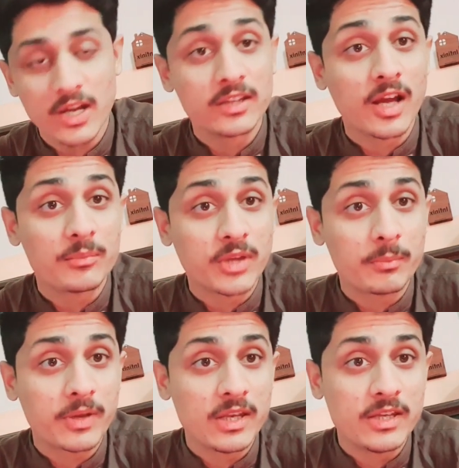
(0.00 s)
शायद आप
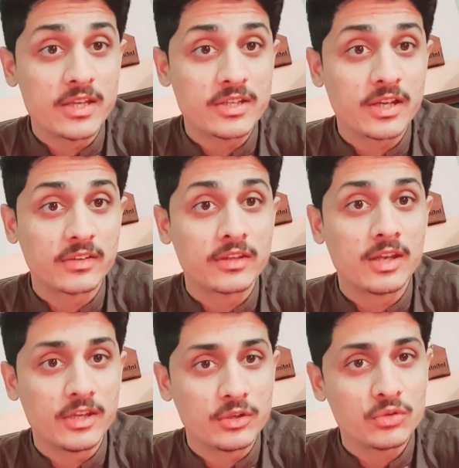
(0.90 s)
सब के लिए ये गज़ल
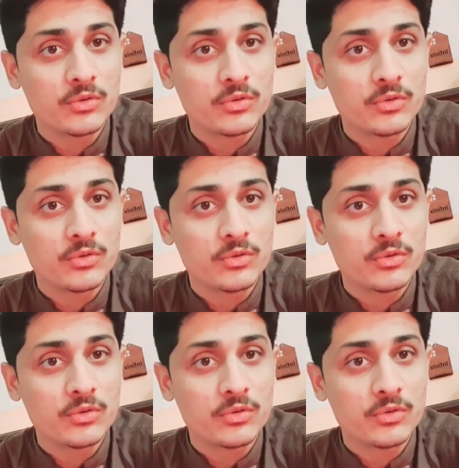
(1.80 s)
नहीं हो